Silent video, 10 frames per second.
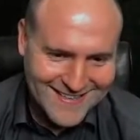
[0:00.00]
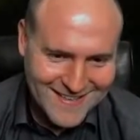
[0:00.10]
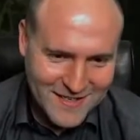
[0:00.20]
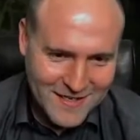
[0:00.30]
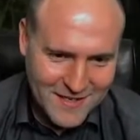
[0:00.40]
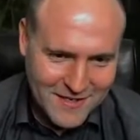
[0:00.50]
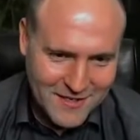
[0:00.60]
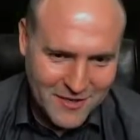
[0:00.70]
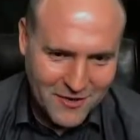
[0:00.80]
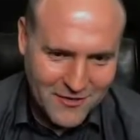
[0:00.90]
Ja.
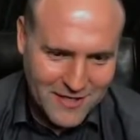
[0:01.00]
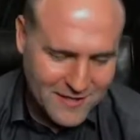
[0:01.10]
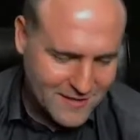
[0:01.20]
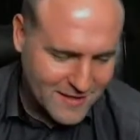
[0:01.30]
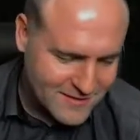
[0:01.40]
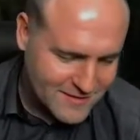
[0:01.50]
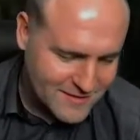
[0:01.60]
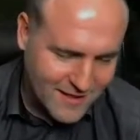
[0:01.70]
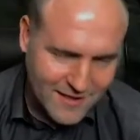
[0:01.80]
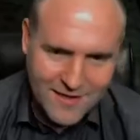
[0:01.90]
Okay, das ist
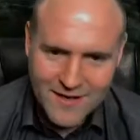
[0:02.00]
geil.